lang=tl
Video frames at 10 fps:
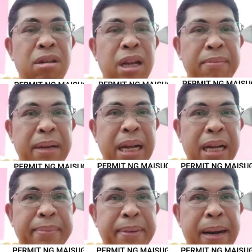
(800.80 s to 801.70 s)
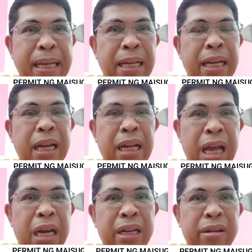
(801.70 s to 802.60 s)
Tulad mga kababayan na
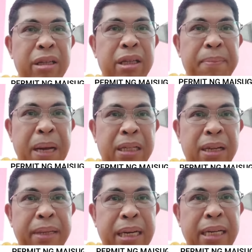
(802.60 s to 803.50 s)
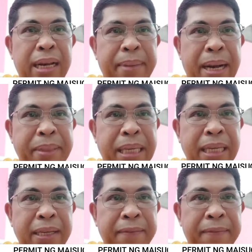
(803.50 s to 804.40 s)
nangyari doon sa Plaza Miranda
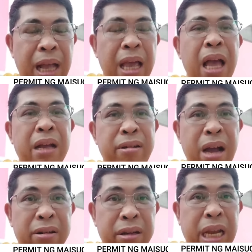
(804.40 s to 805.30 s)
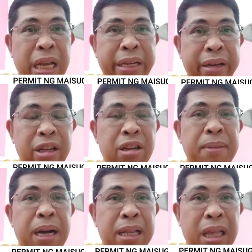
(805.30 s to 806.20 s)
bombing. Kaya kung ako sa inyo,
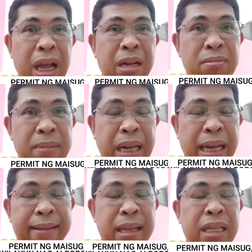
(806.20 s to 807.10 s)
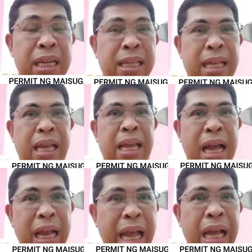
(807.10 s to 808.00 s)
yung mga taga Dumaguete
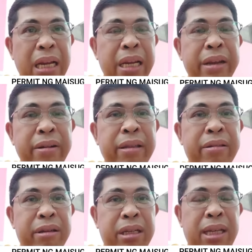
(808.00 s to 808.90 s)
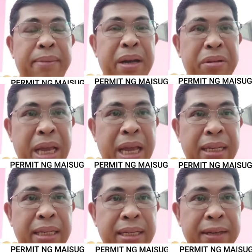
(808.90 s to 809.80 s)
City, ayan nyo itong si Mau
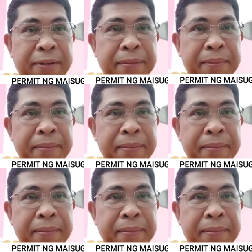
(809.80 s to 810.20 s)
Diggs.